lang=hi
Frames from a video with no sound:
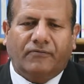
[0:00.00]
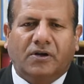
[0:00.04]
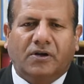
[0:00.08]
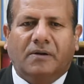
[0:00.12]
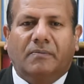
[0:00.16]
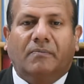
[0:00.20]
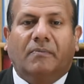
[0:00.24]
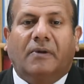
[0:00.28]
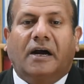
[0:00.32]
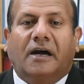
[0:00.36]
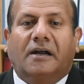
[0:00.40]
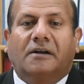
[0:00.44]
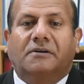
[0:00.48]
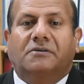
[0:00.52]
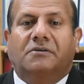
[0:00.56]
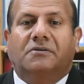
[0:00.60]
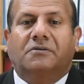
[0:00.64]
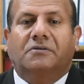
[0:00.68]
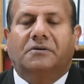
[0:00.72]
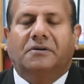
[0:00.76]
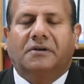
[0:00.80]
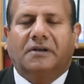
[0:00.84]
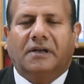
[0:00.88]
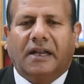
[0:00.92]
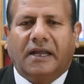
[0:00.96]
रिमांड
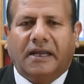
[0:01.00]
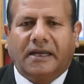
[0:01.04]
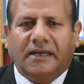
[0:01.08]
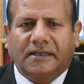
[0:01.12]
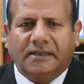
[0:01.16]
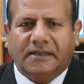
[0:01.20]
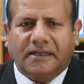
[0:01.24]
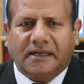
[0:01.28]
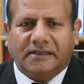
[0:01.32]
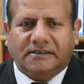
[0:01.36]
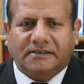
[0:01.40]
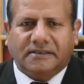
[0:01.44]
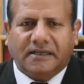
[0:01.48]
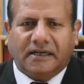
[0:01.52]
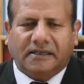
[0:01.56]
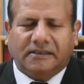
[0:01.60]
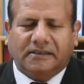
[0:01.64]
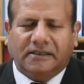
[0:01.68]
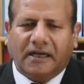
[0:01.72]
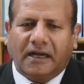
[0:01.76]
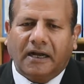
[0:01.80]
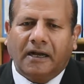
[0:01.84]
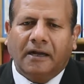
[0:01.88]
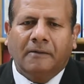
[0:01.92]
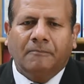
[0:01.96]
नहीं दे
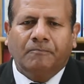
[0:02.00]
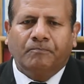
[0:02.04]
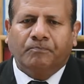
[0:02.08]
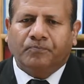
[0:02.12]
सकता